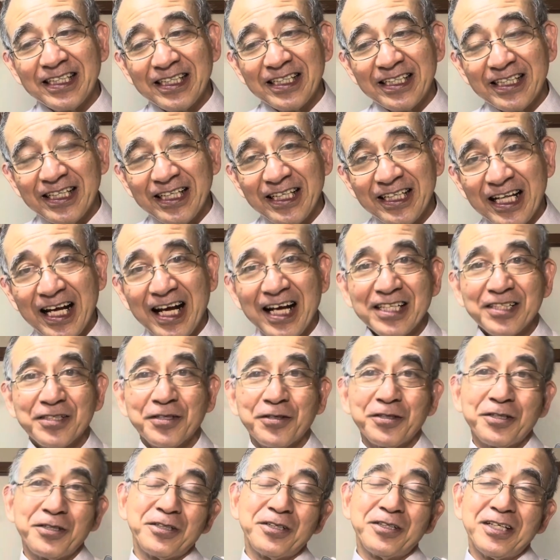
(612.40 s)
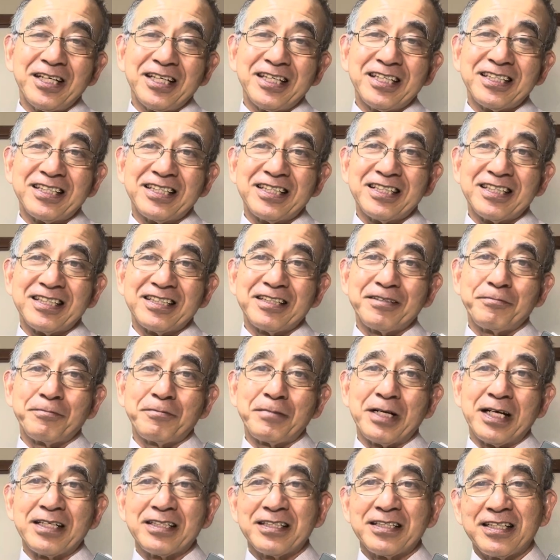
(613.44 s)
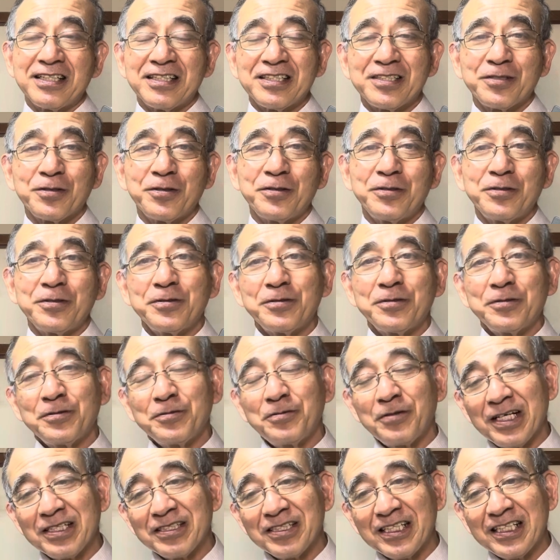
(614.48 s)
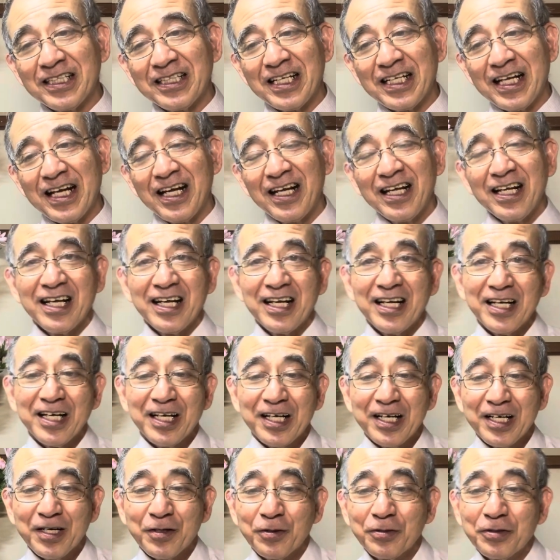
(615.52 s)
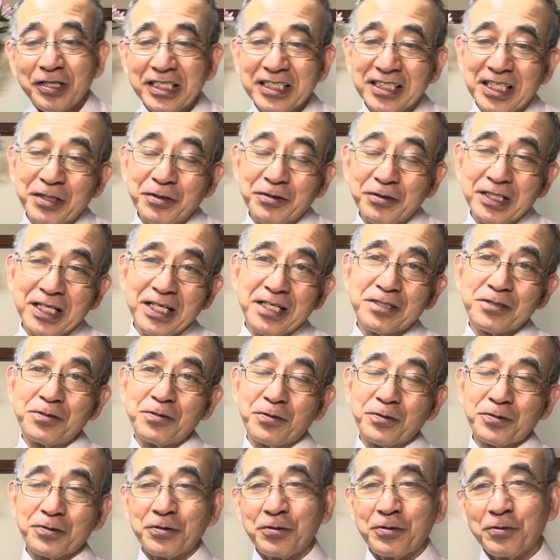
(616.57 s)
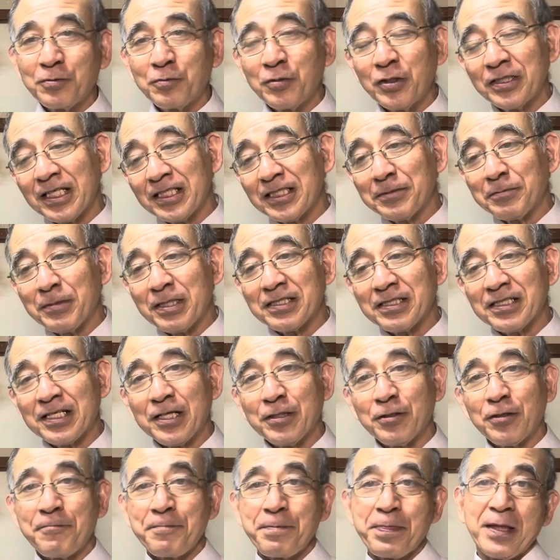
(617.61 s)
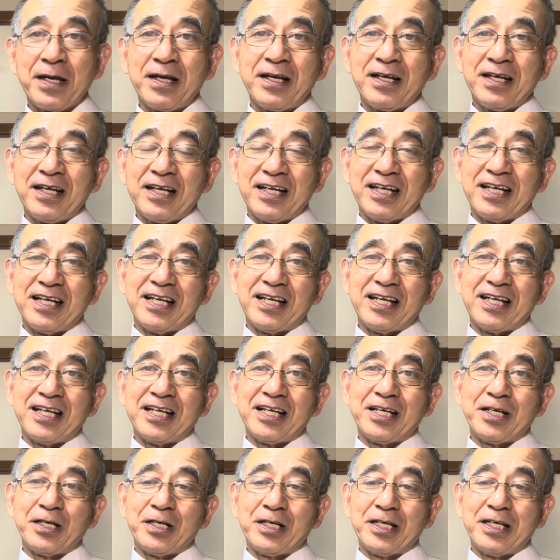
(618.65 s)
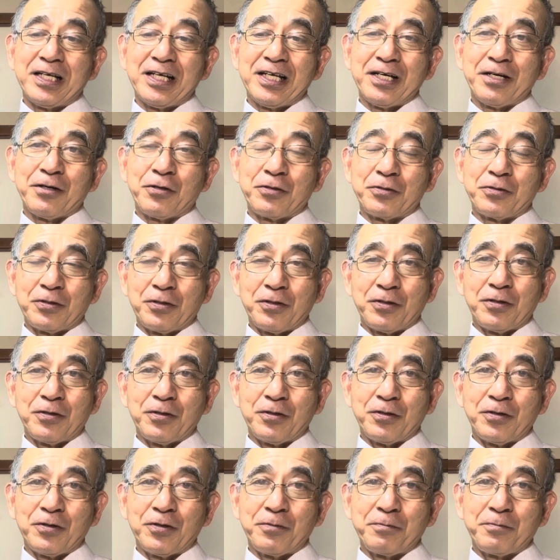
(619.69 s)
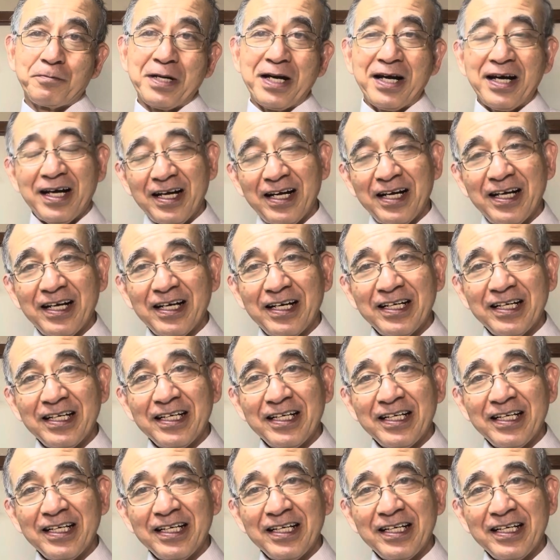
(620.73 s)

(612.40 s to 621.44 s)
聞いた、そういう、うん、まあ、そういうのが好きな、えー、子でしたので、そのことを思い出しますけど、えー、この、まあ、